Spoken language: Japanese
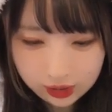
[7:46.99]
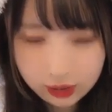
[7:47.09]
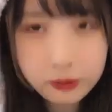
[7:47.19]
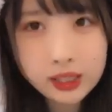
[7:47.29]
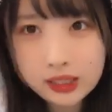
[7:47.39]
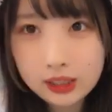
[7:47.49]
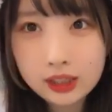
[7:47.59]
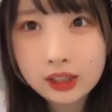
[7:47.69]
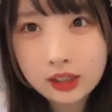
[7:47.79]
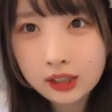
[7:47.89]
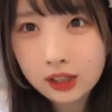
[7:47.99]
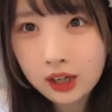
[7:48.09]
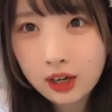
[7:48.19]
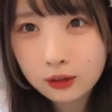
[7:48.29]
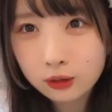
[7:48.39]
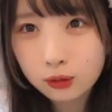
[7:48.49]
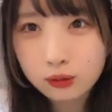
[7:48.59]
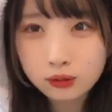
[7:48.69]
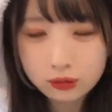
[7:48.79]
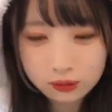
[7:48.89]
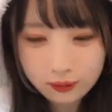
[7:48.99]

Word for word: かわいいうどん